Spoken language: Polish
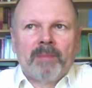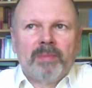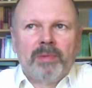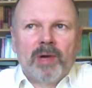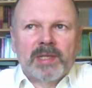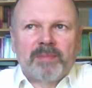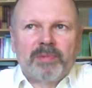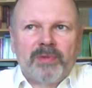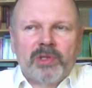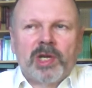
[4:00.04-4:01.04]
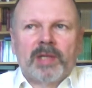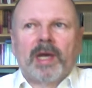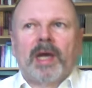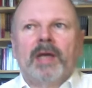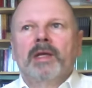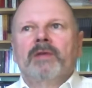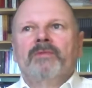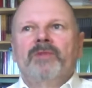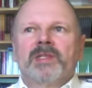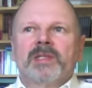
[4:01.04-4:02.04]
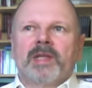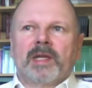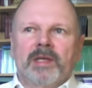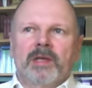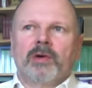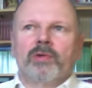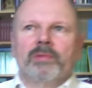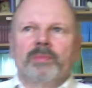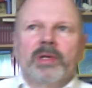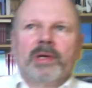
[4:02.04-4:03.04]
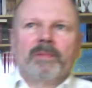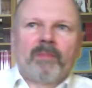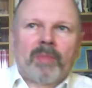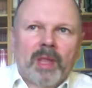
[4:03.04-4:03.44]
bo była zapowiedziana wizyta tej kolumny